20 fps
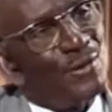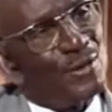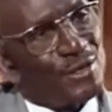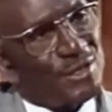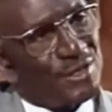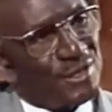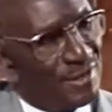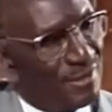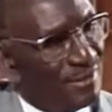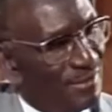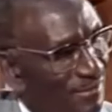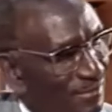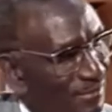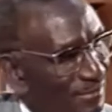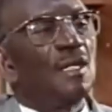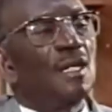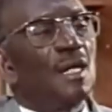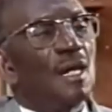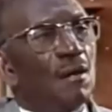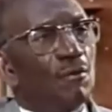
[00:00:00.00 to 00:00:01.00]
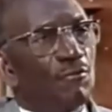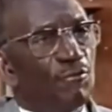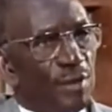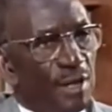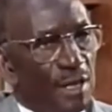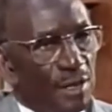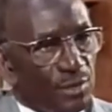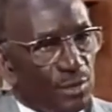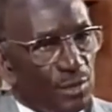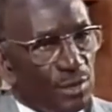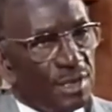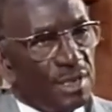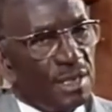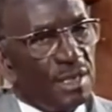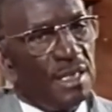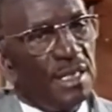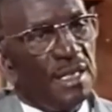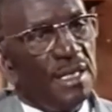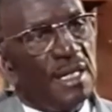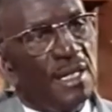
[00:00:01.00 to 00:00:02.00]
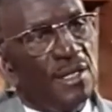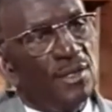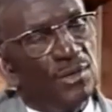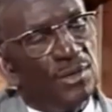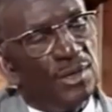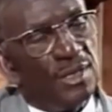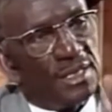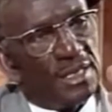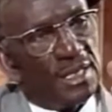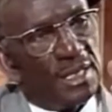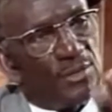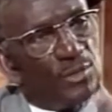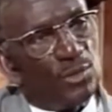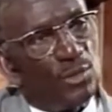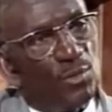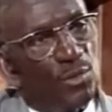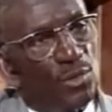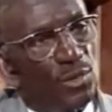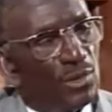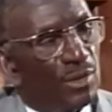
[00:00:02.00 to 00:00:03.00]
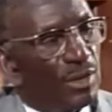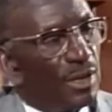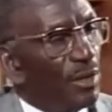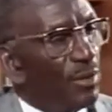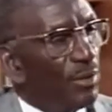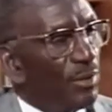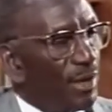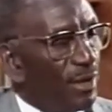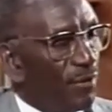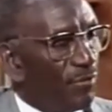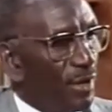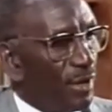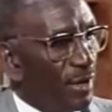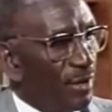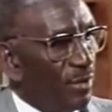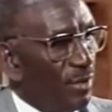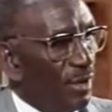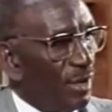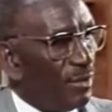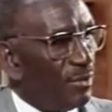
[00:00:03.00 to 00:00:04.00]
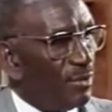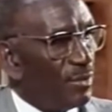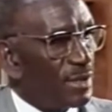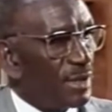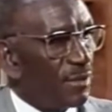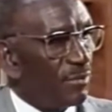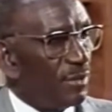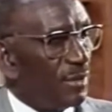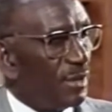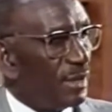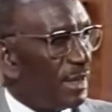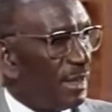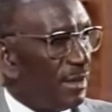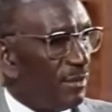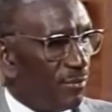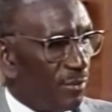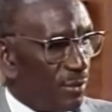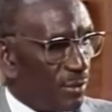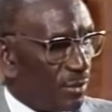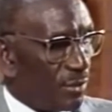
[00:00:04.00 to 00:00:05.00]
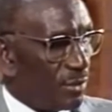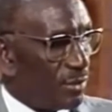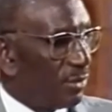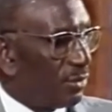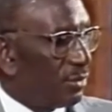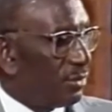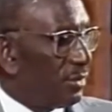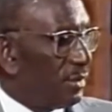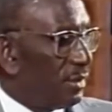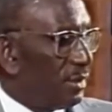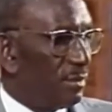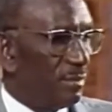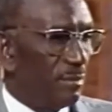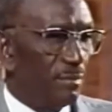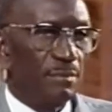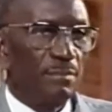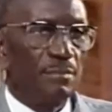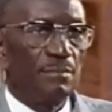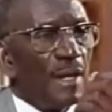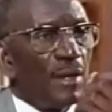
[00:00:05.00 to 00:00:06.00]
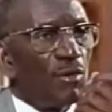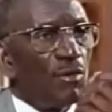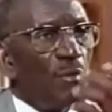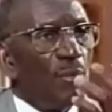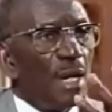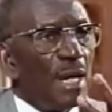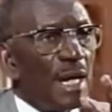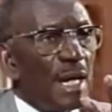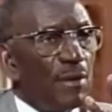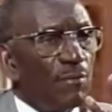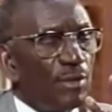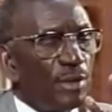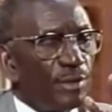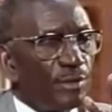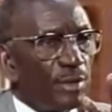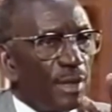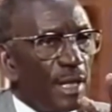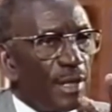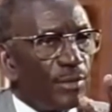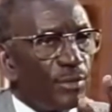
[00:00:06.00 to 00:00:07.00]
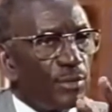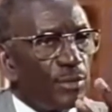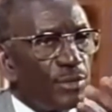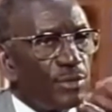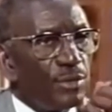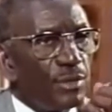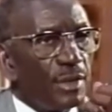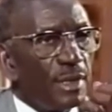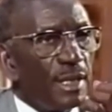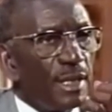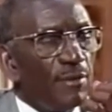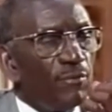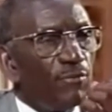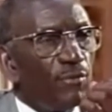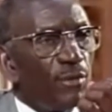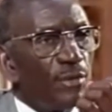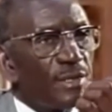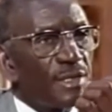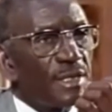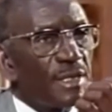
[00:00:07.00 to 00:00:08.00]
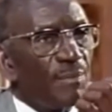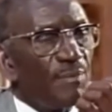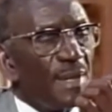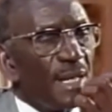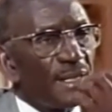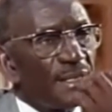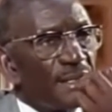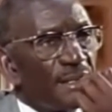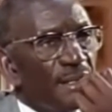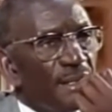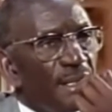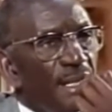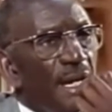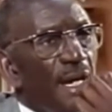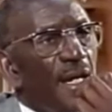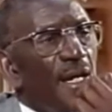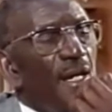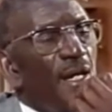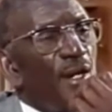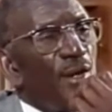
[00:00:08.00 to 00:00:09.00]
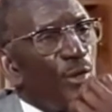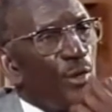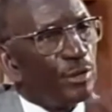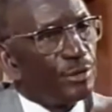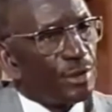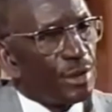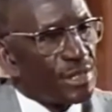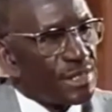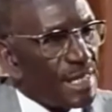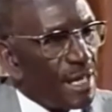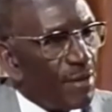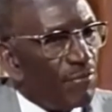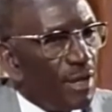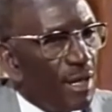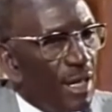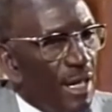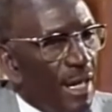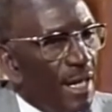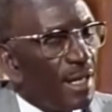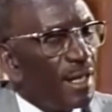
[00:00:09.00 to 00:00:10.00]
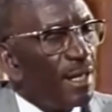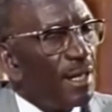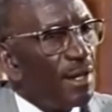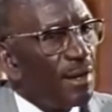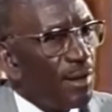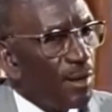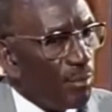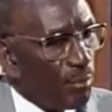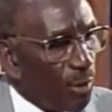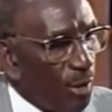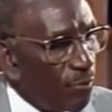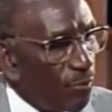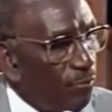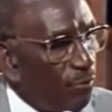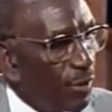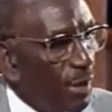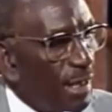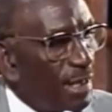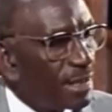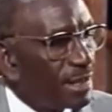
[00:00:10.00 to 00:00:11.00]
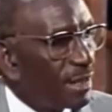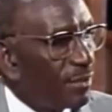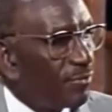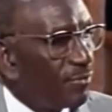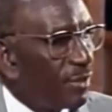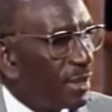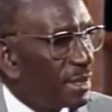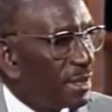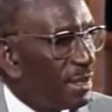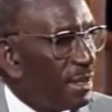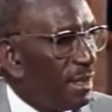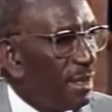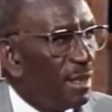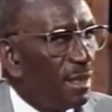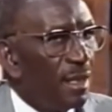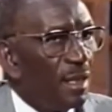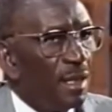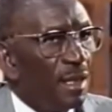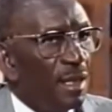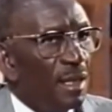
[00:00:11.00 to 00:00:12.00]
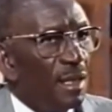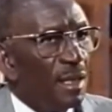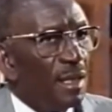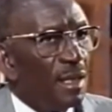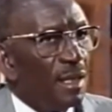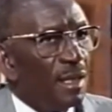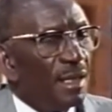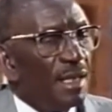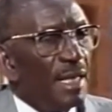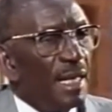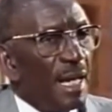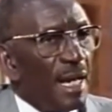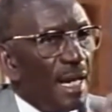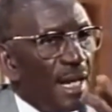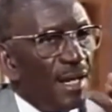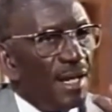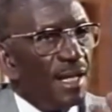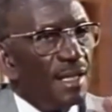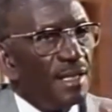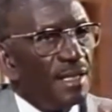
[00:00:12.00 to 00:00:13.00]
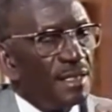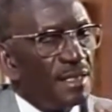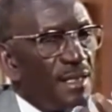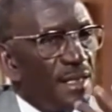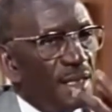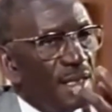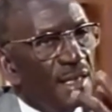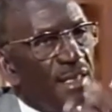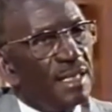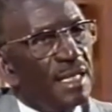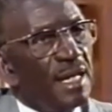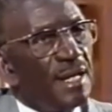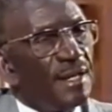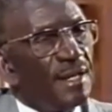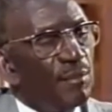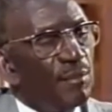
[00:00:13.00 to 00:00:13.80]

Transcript: est fausse. Euh, en France aussi, il y a eu des anthropologues qui l'ont défendu et nous savons qu'elle est fausse aujourd'hui. Mm. Et comment a-t-on su qu'elle est fausse C'est parce qu'il y a un autre savant anglais de bonne foi, cette fois-ci, qui l'a analysé et qui